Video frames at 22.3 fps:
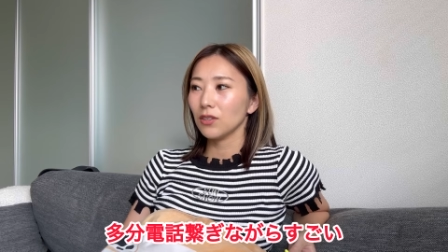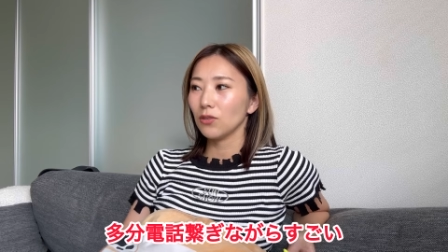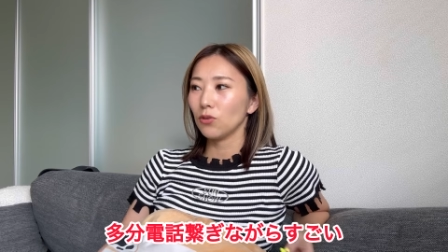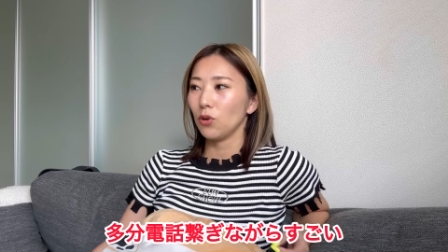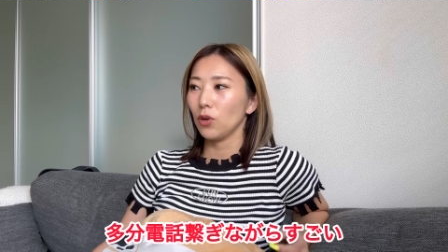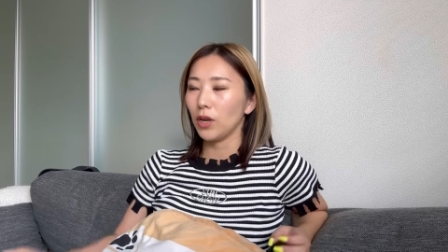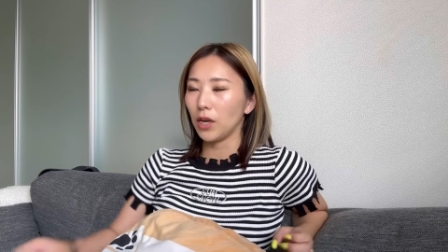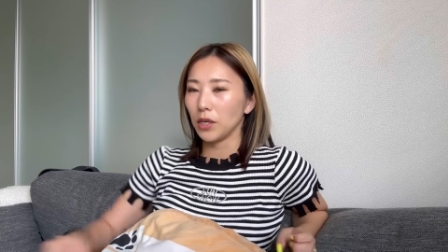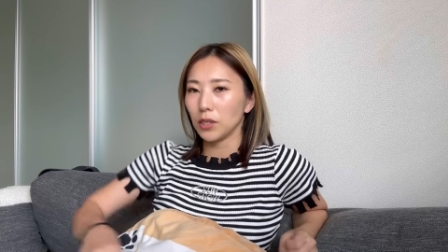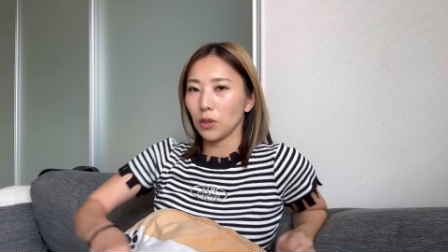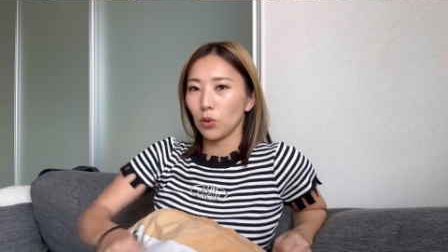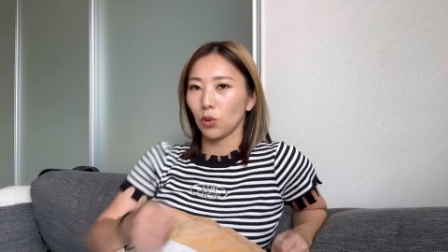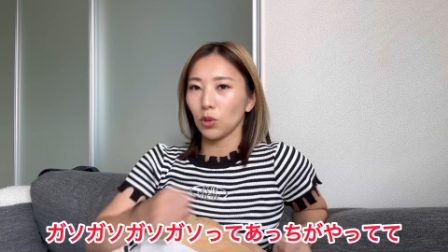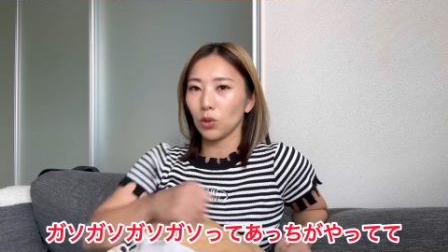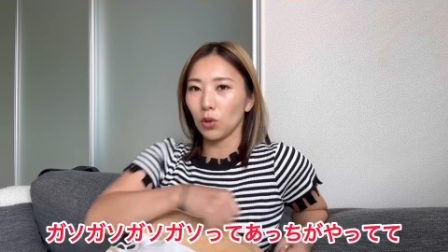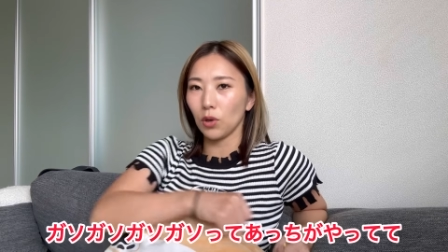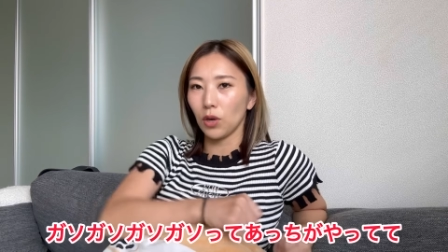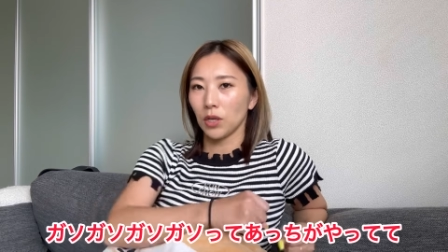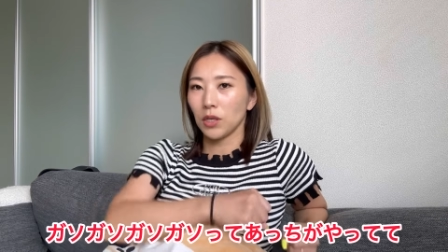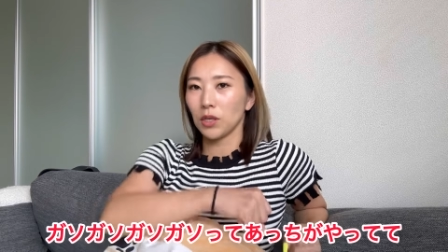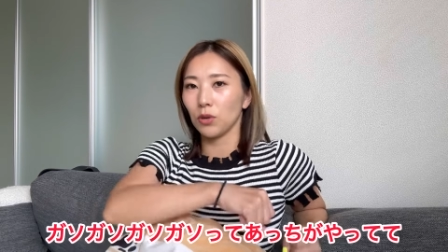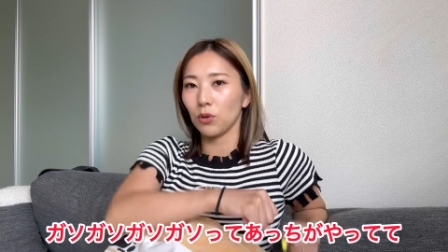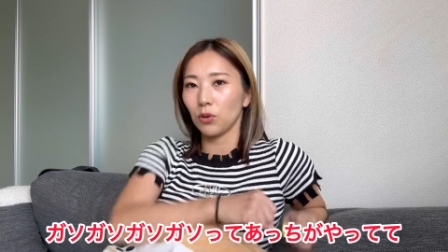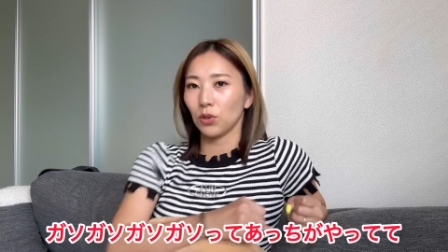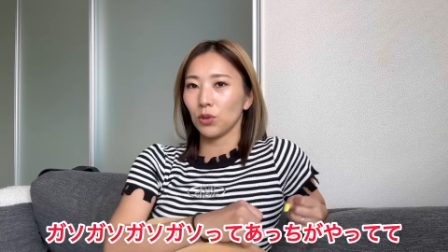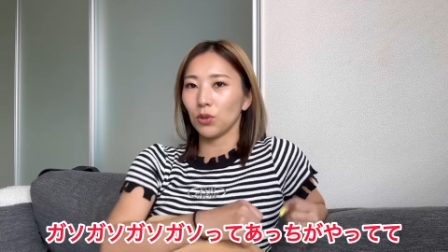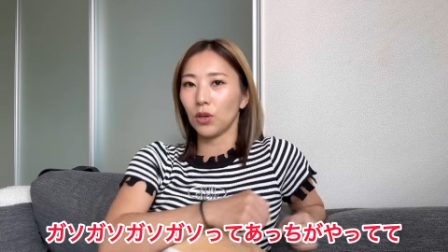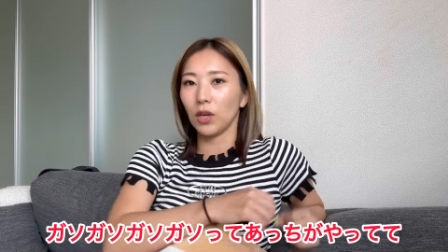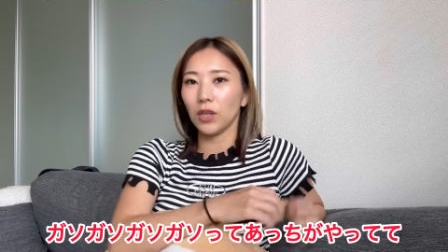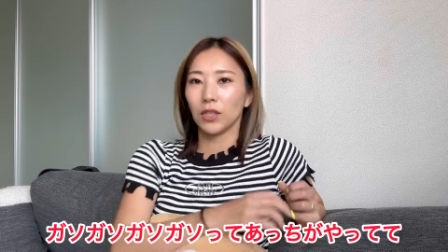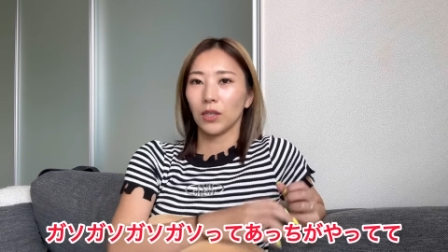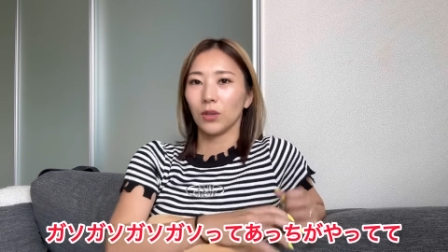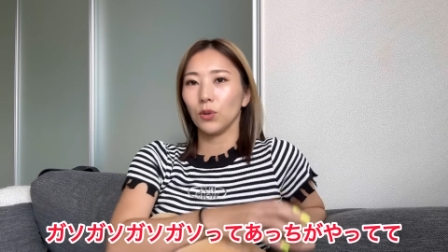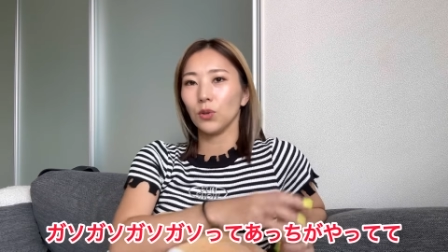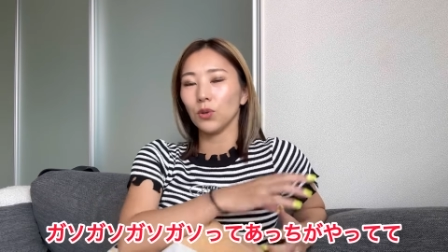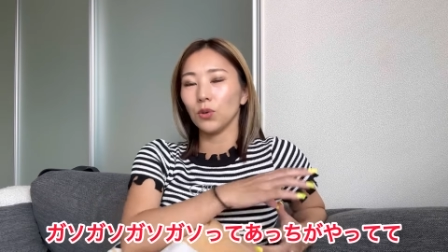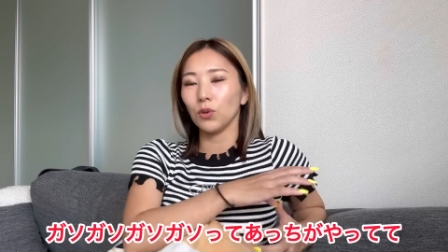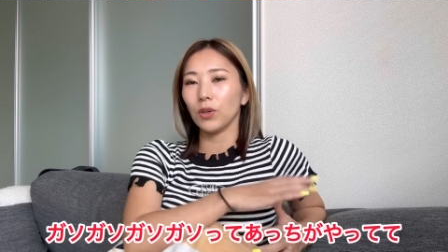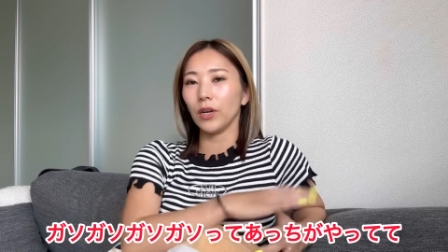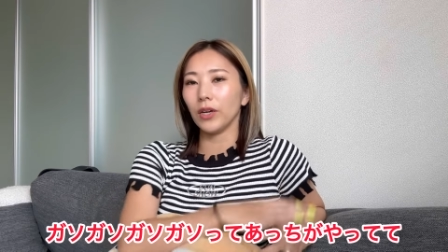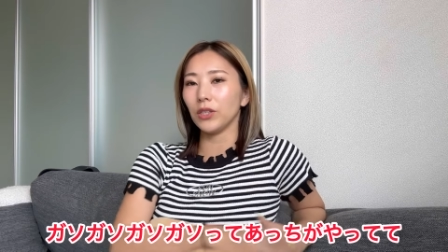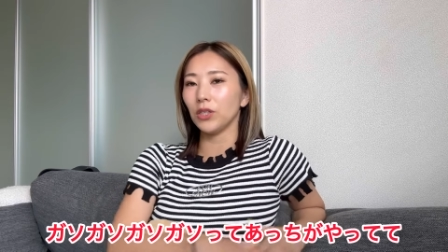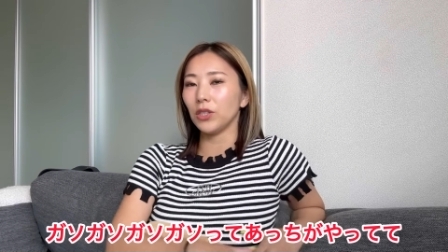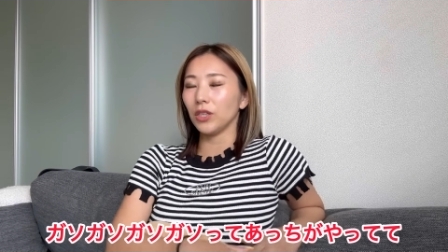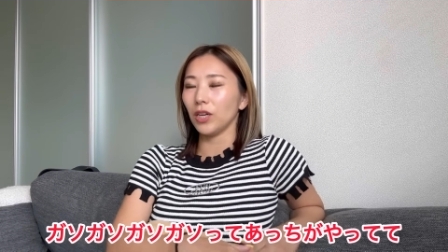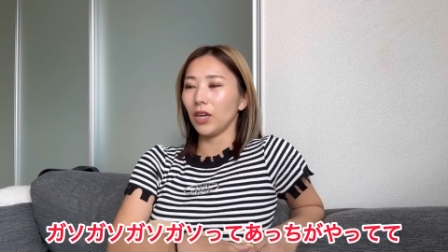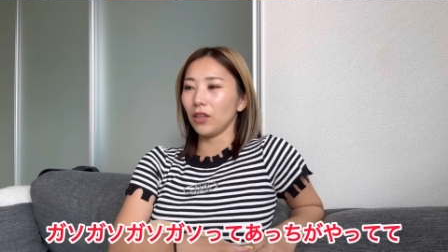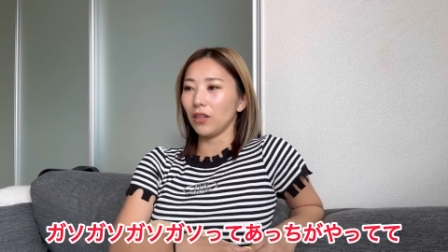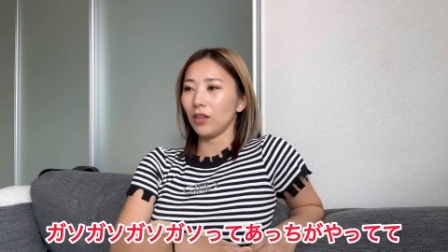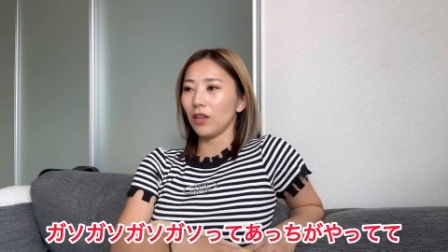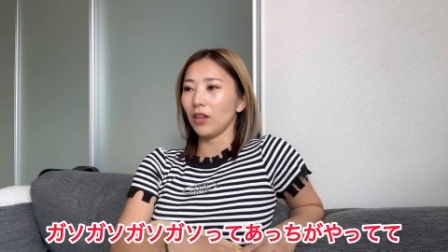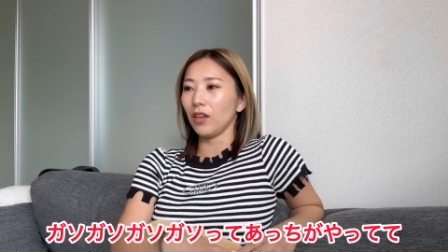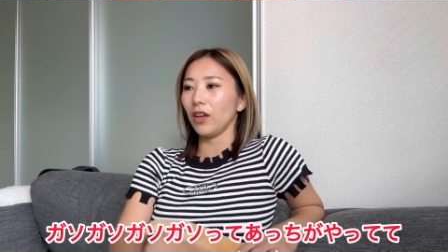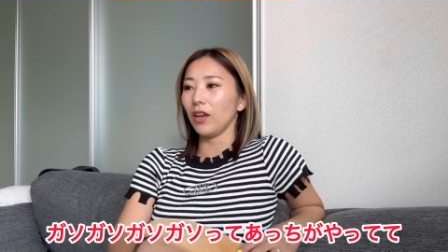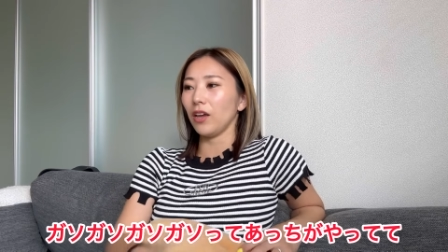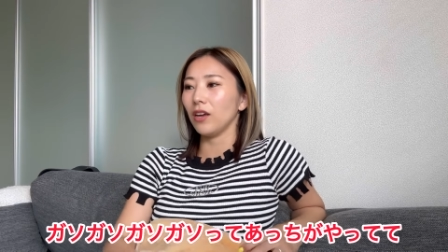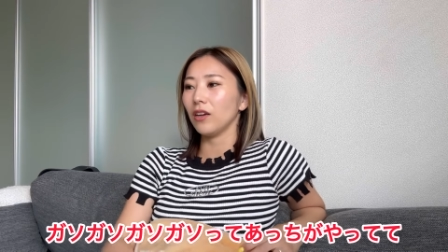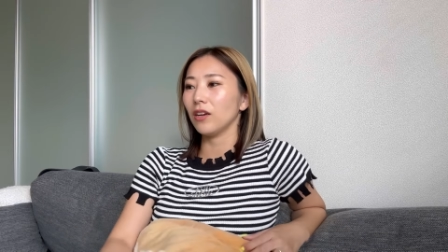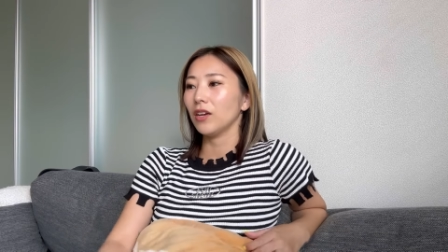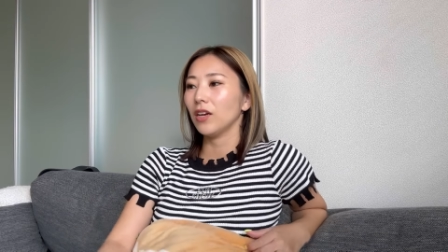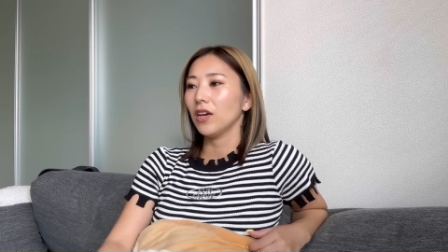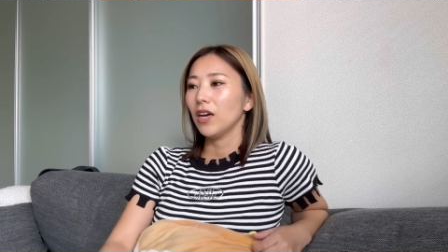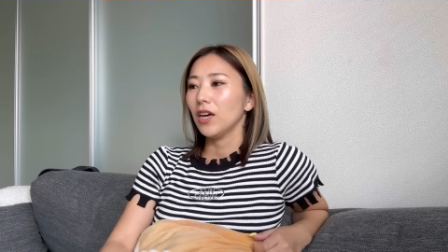すごいカサゴサカサゴサカサゴソってあっちがやってて